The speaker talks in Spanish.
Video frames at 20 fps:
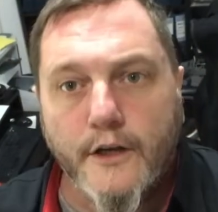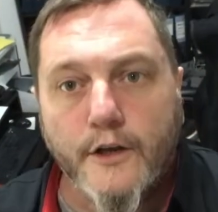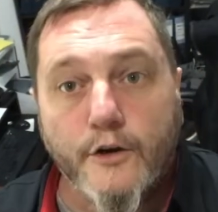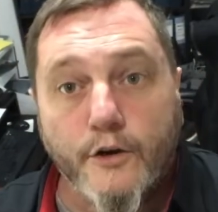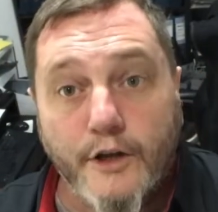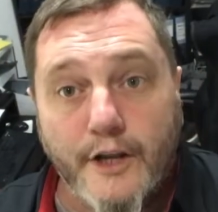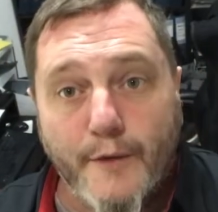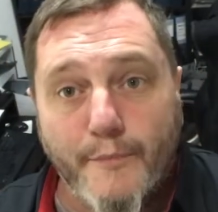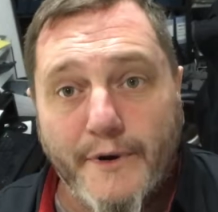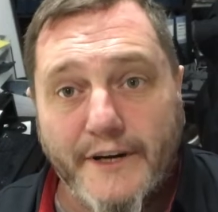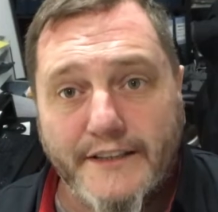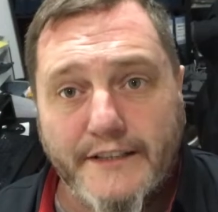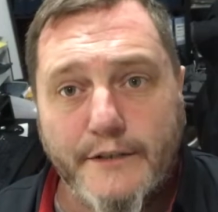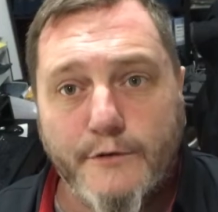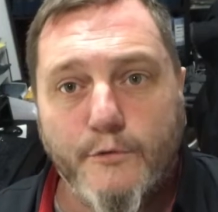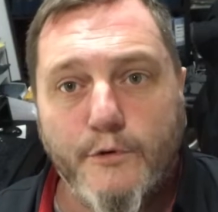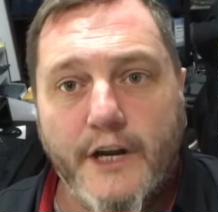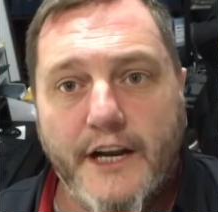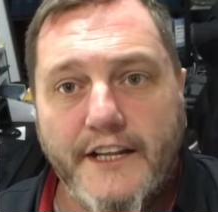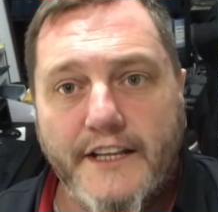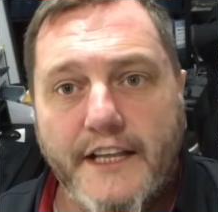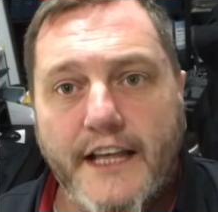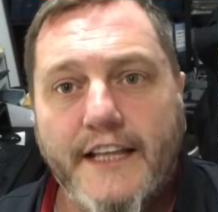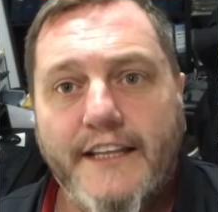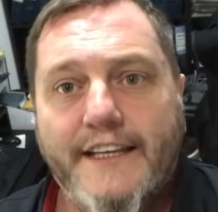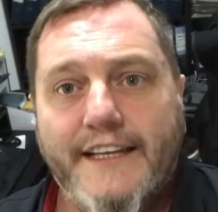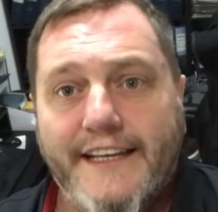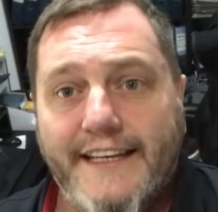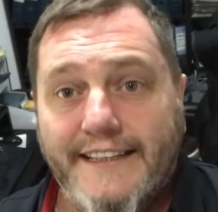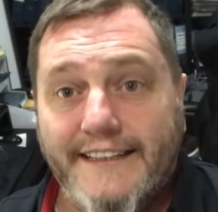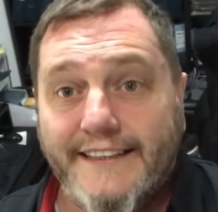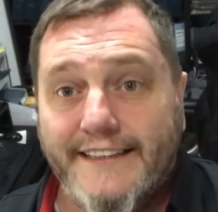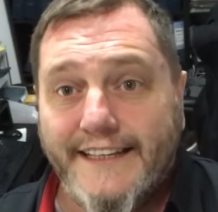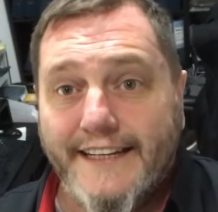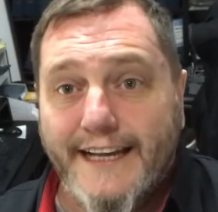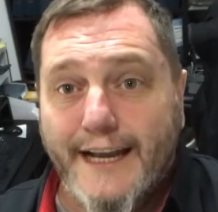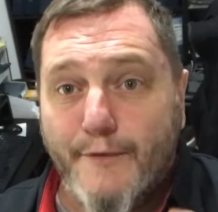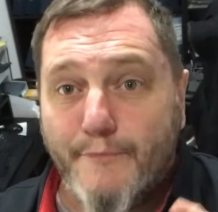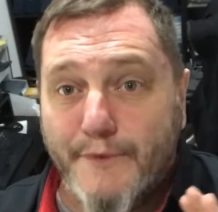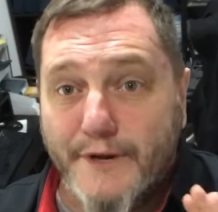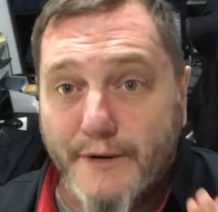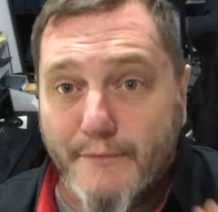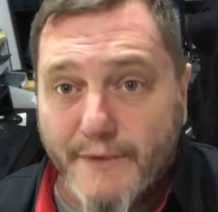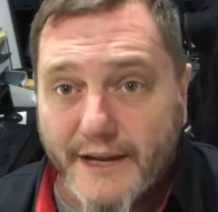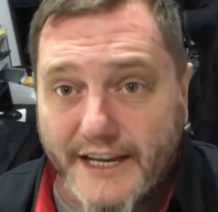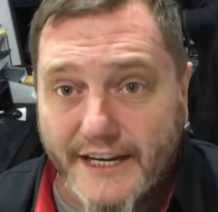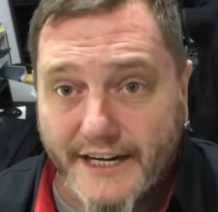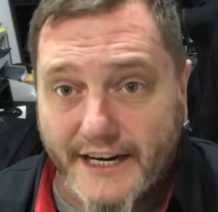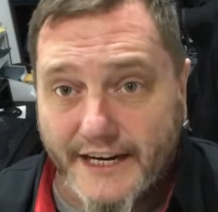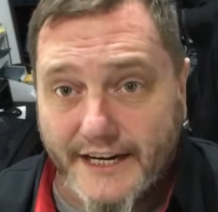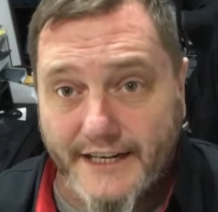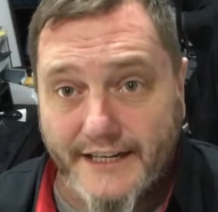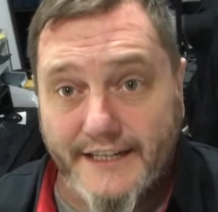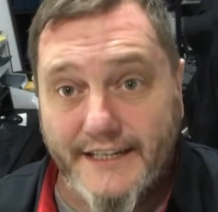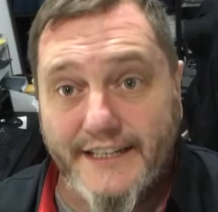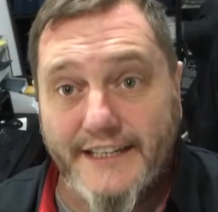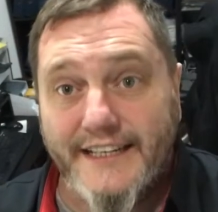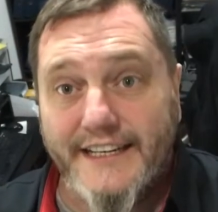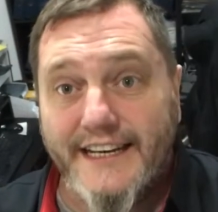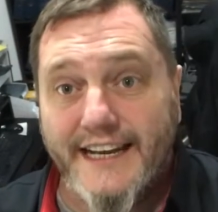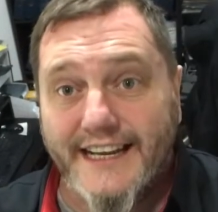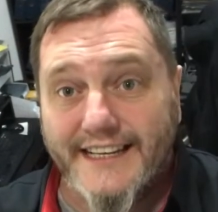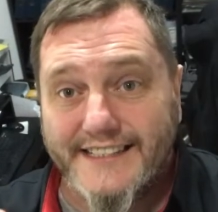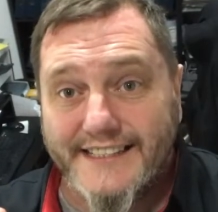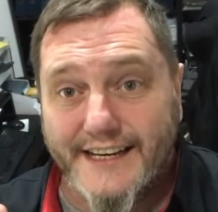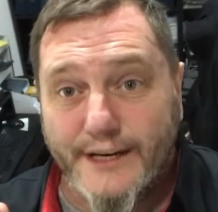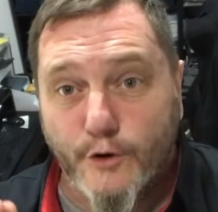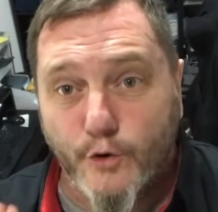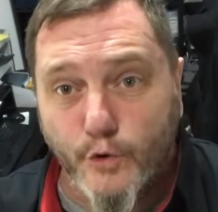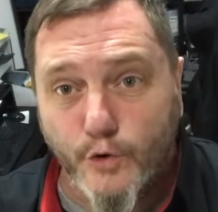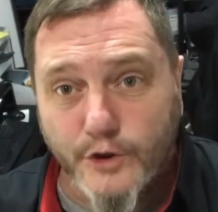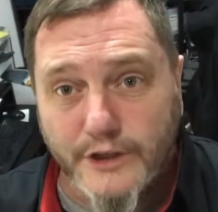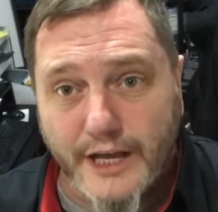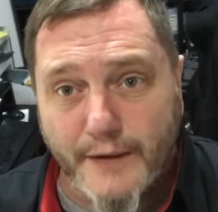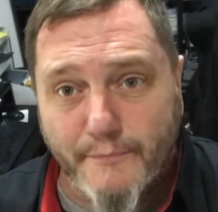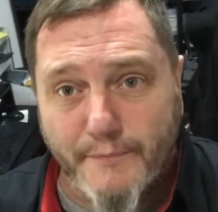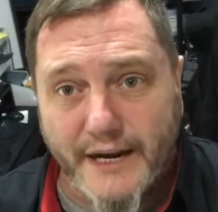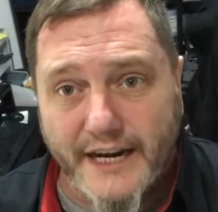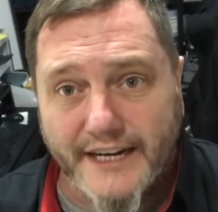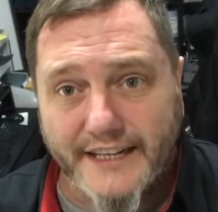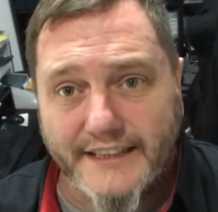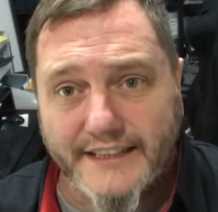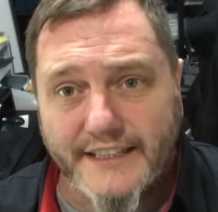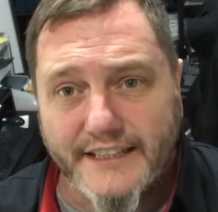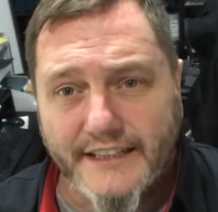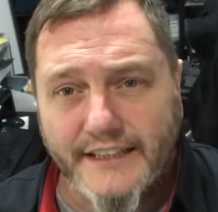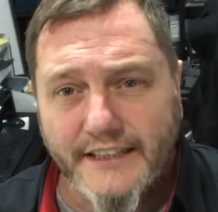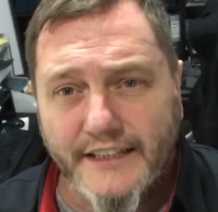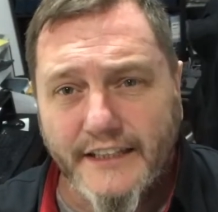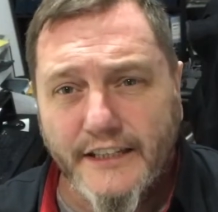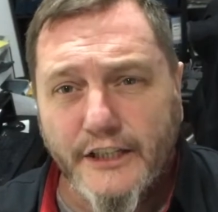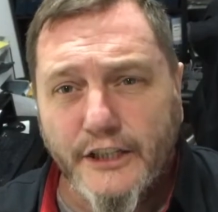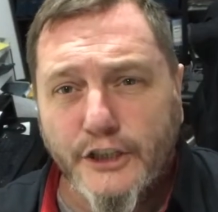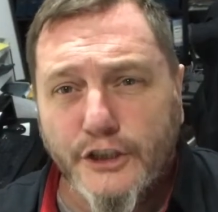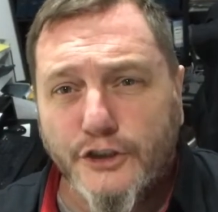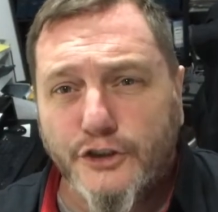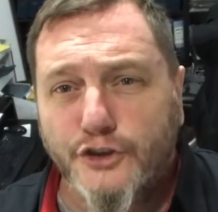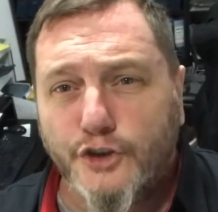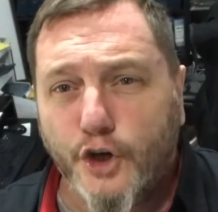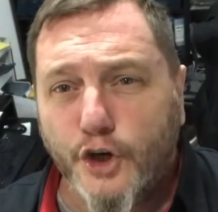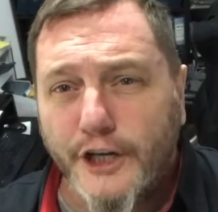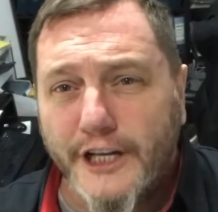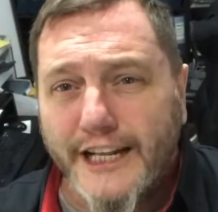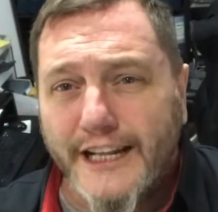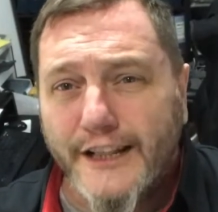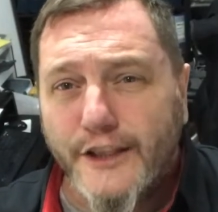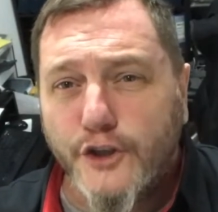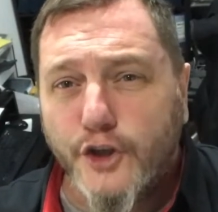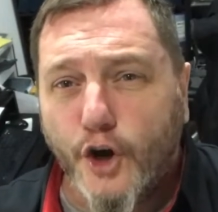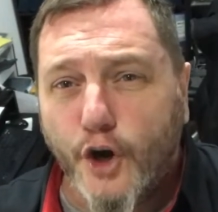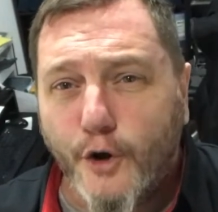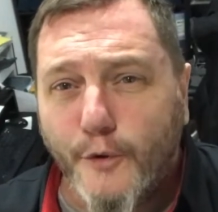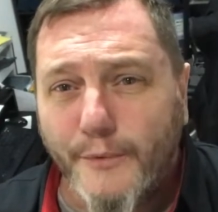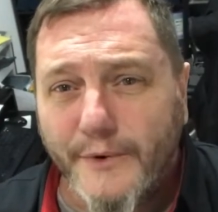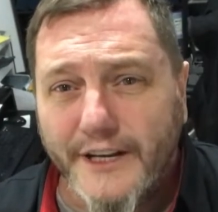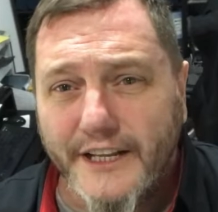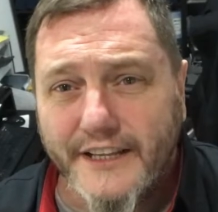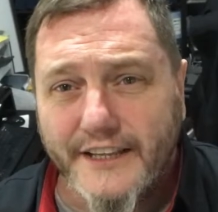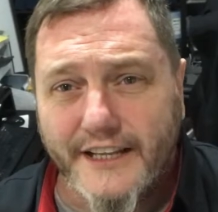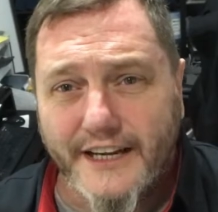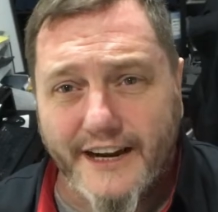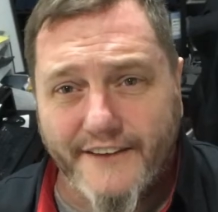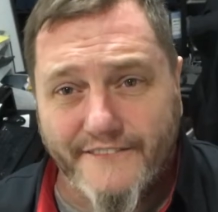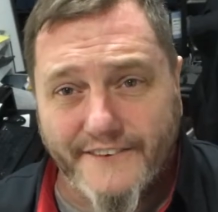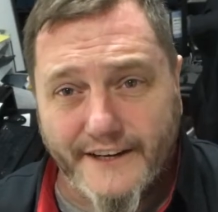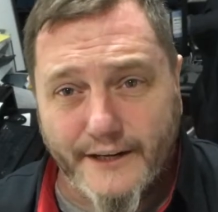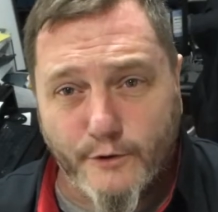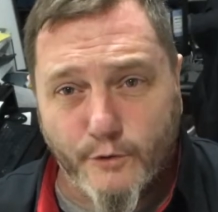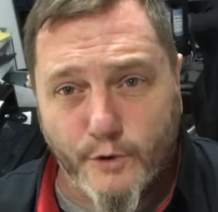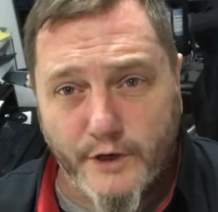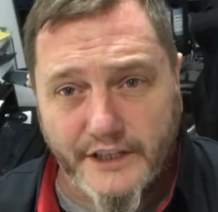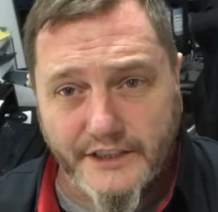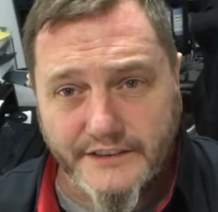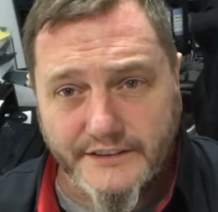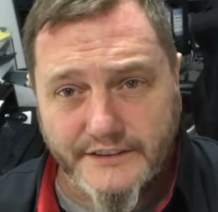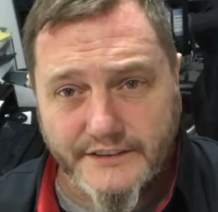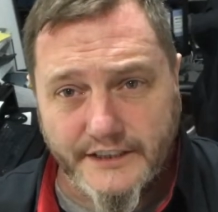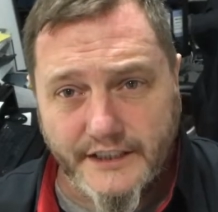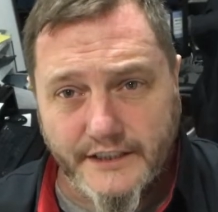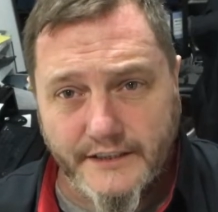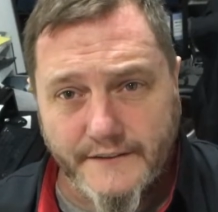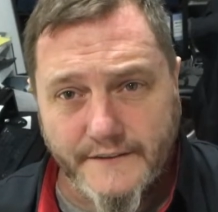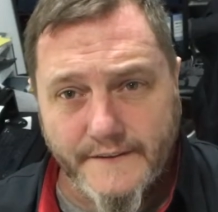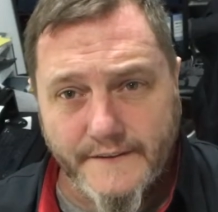con la particularidad que entre la primera y la segunda parte son el doble de la frecuencia.